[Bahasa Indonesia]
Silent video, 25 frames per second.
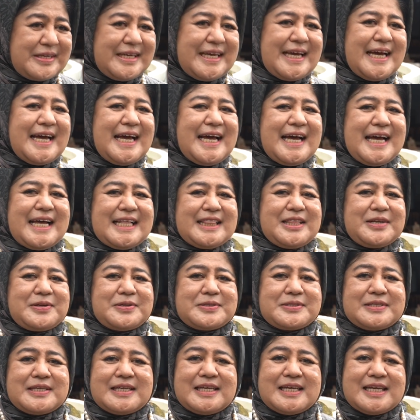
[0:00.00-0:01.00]
Ya,
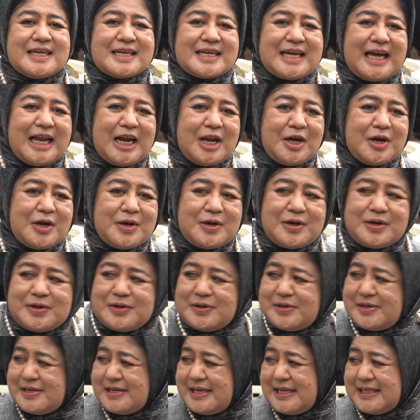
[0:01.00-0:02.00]
terus
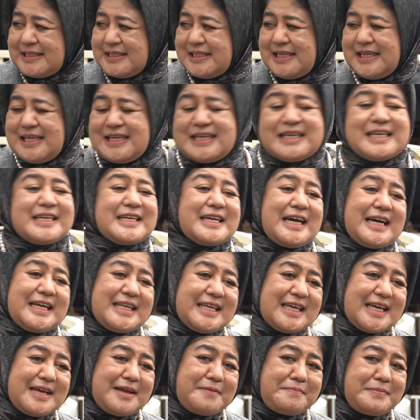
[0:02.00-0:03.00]
kalau nasi
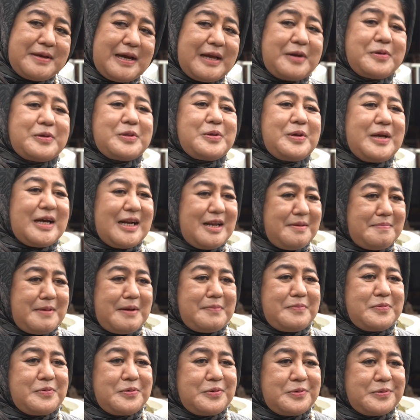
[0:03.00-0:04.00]
iganya baru itu yang
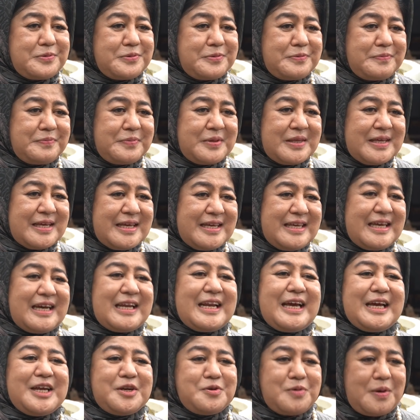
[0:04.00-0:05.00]
lima puluh. Oh, nasi yang
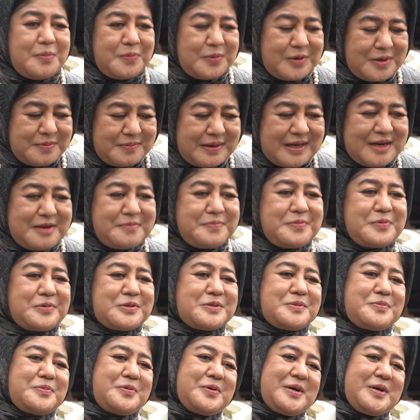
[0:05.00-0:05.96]
lain yang lain lima ribu semua.